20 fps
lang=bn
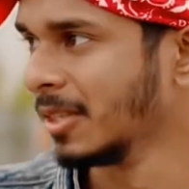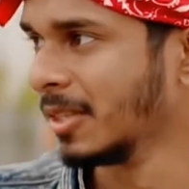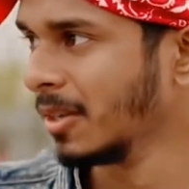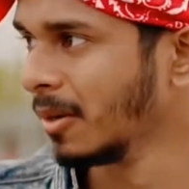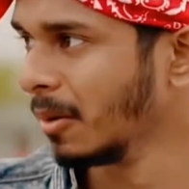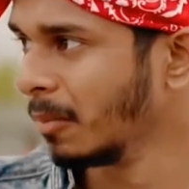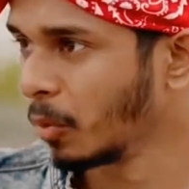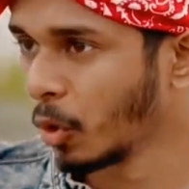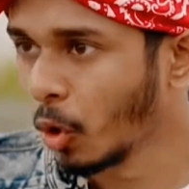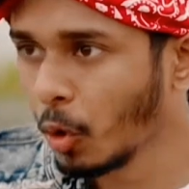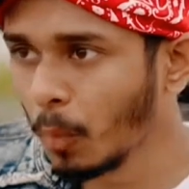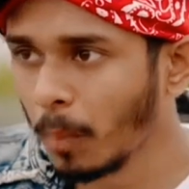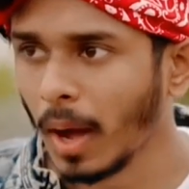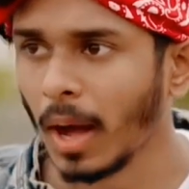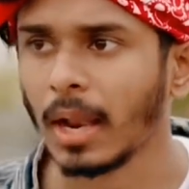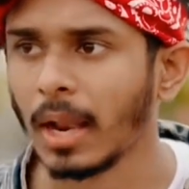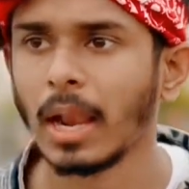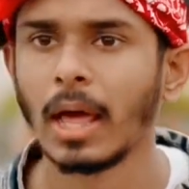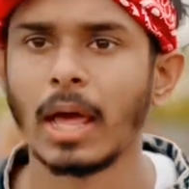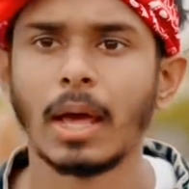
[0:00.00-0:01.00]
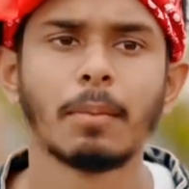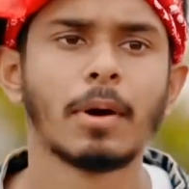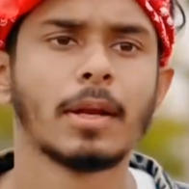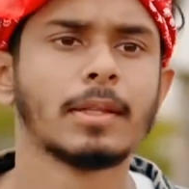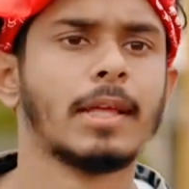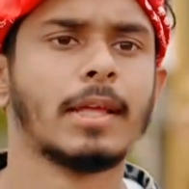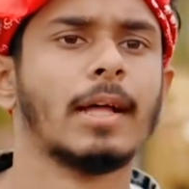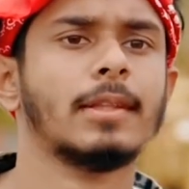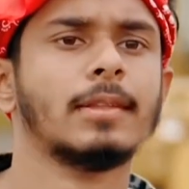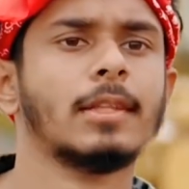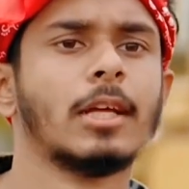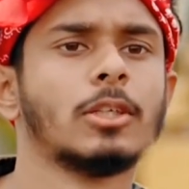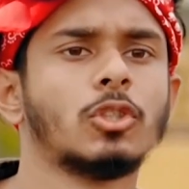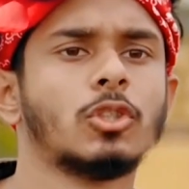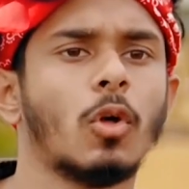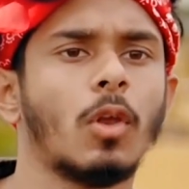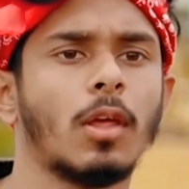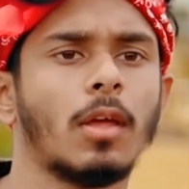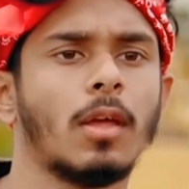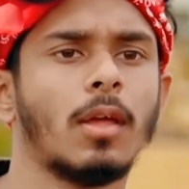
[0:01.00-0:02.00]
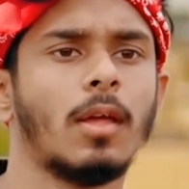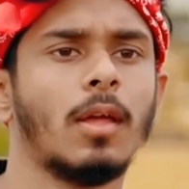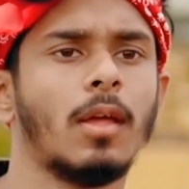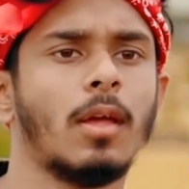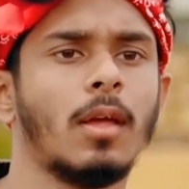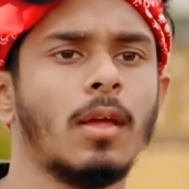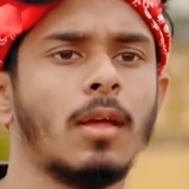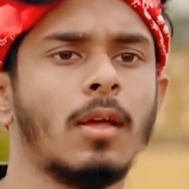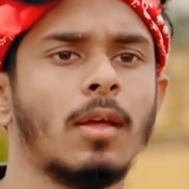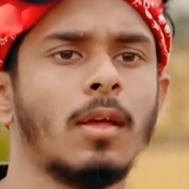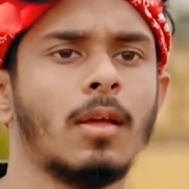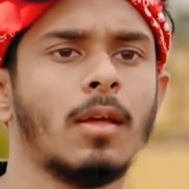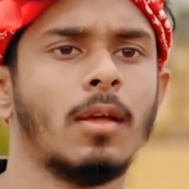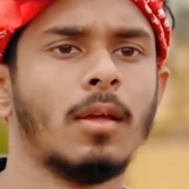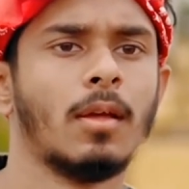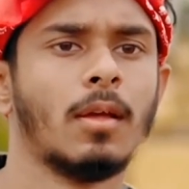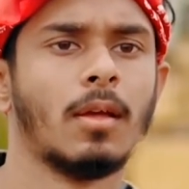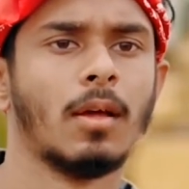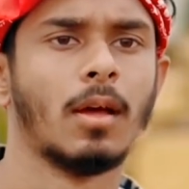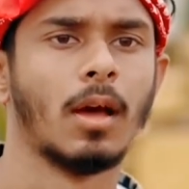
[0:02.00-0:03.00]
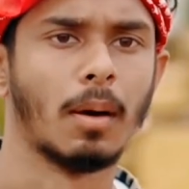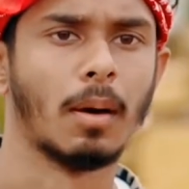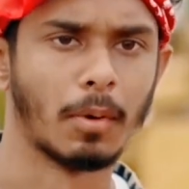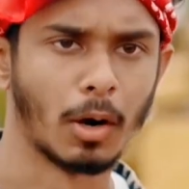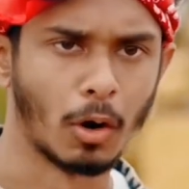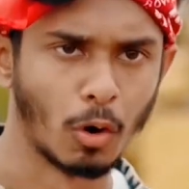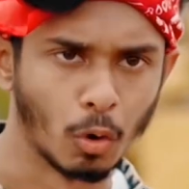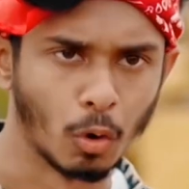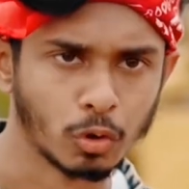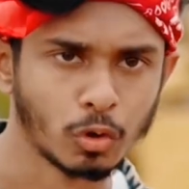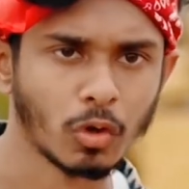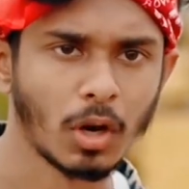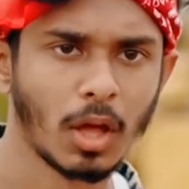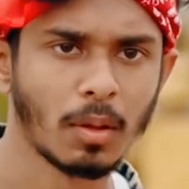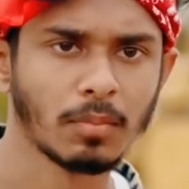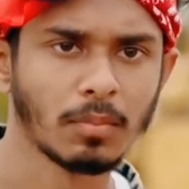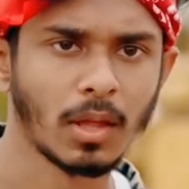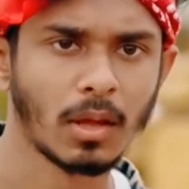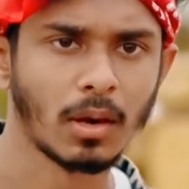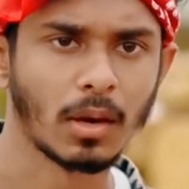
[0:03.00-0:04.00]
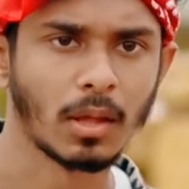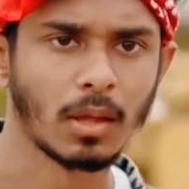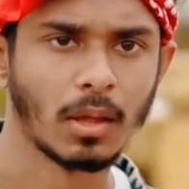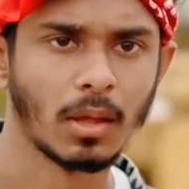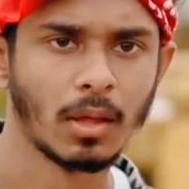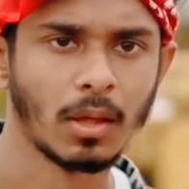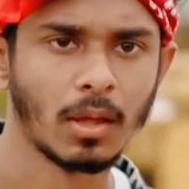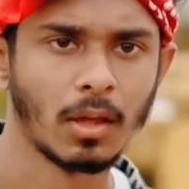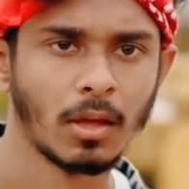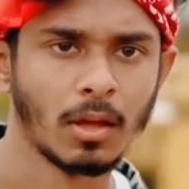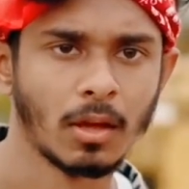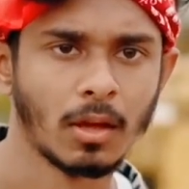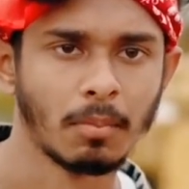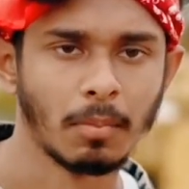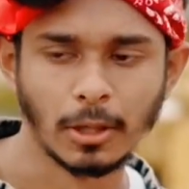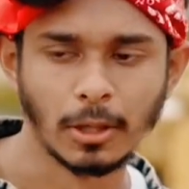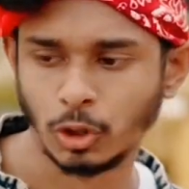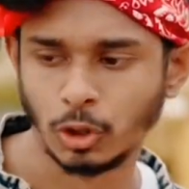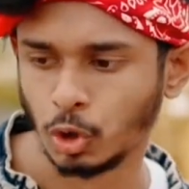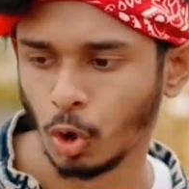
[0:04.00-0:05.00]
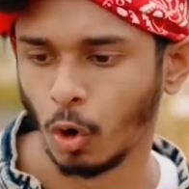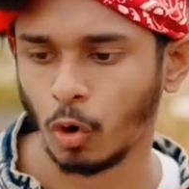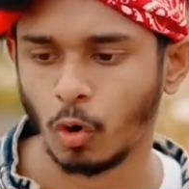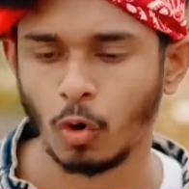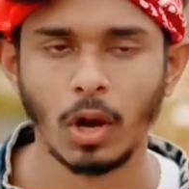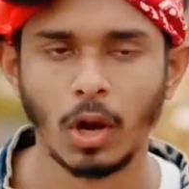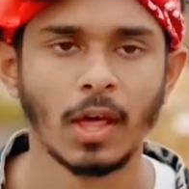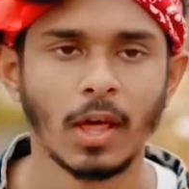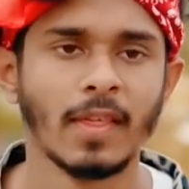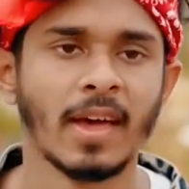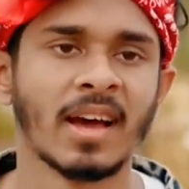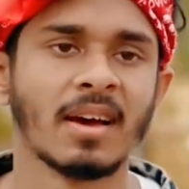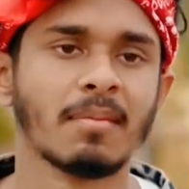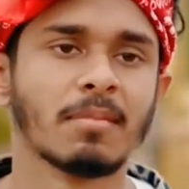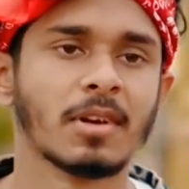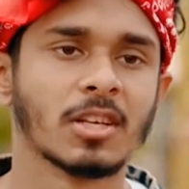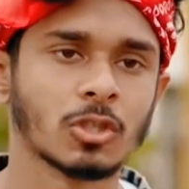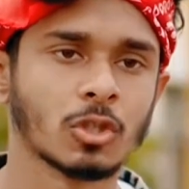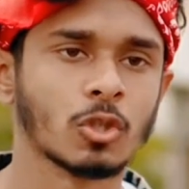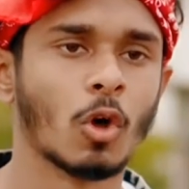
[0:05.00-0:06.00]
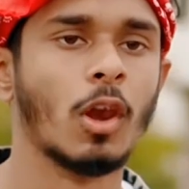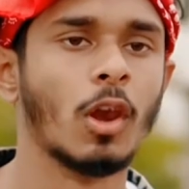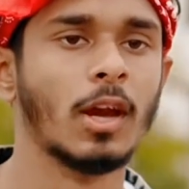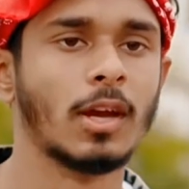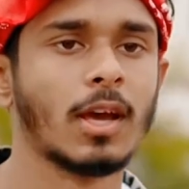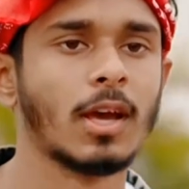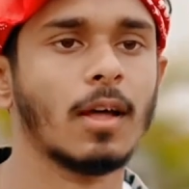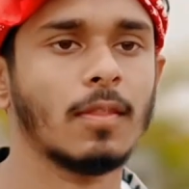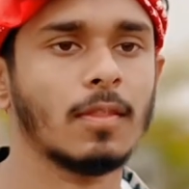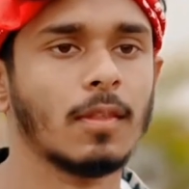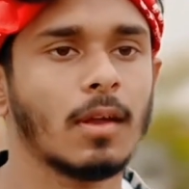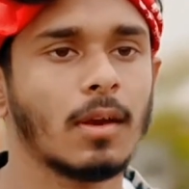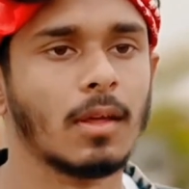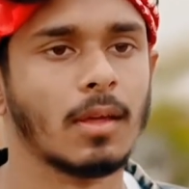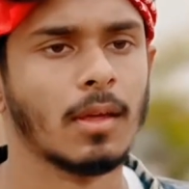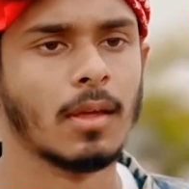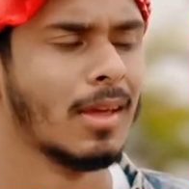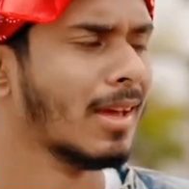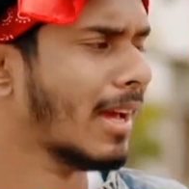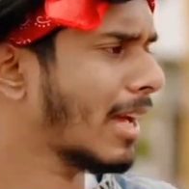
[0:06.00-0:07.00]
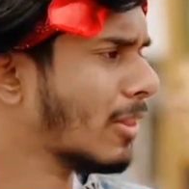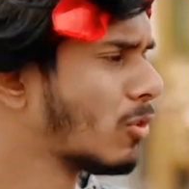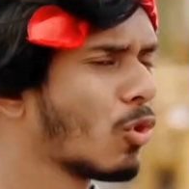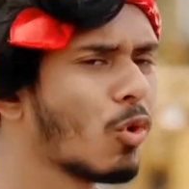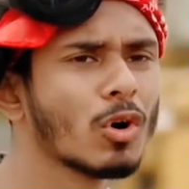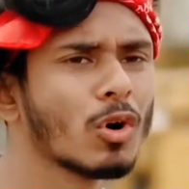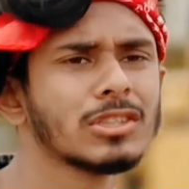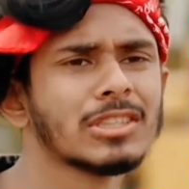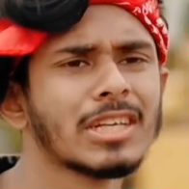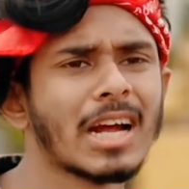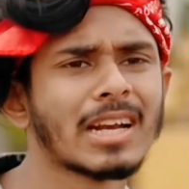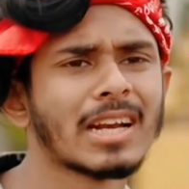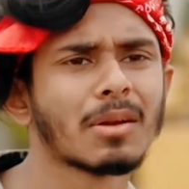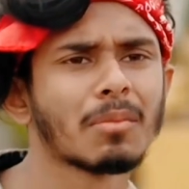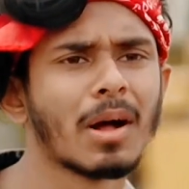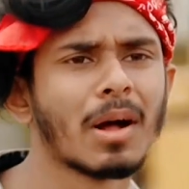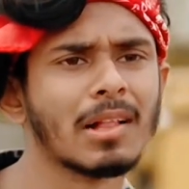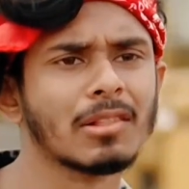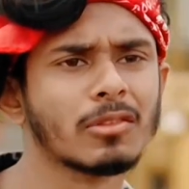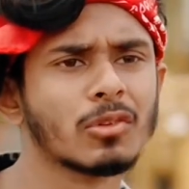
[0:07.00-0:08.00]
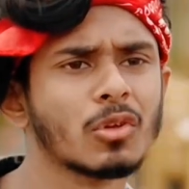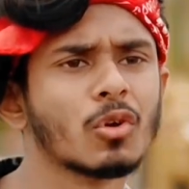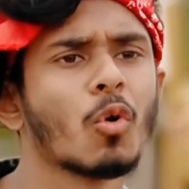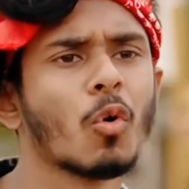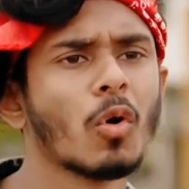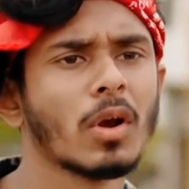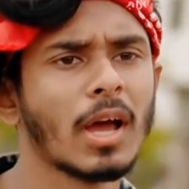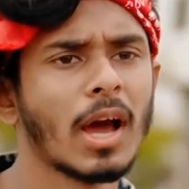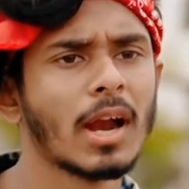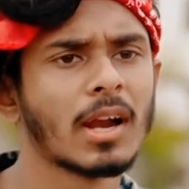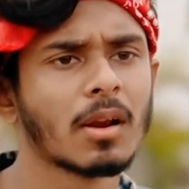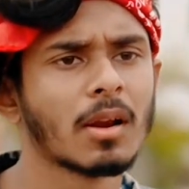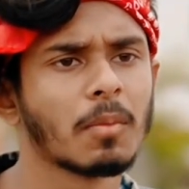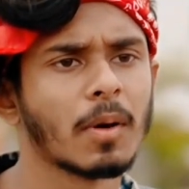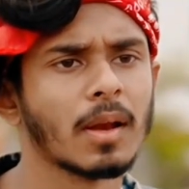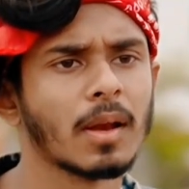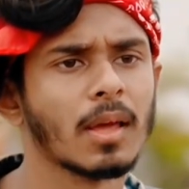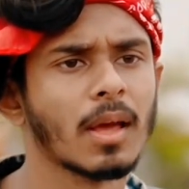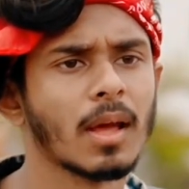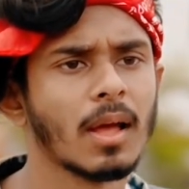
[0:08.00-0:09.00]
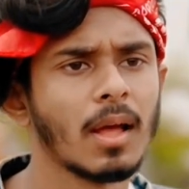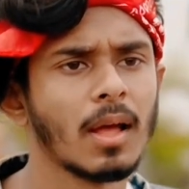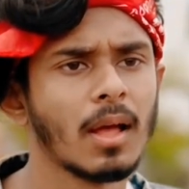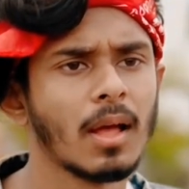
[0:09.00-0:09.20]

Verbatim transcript: ব্রো বাংলায় আমার ধান্দা চলে আমরা নতুন আমদানি ভাই চোখ খুলা দেখ আমরা সলিড খানদানি এতে কোন ঝাটের মাল তুই কোন ঘাটের পানি হ্যাঁ